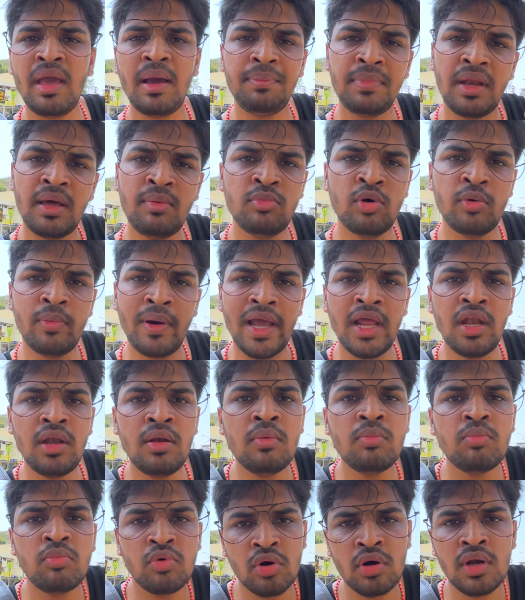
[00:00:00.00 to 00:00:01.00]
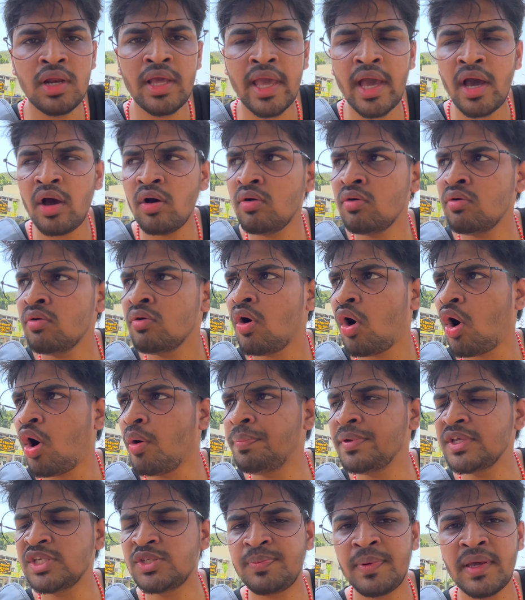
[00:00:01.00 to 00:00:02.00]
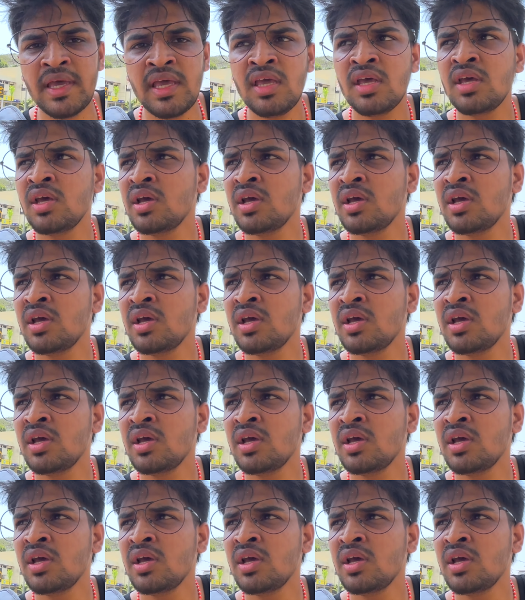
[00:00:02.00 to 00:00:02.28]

अपना मोबाइल भूल गया हूँ ऑफिस पे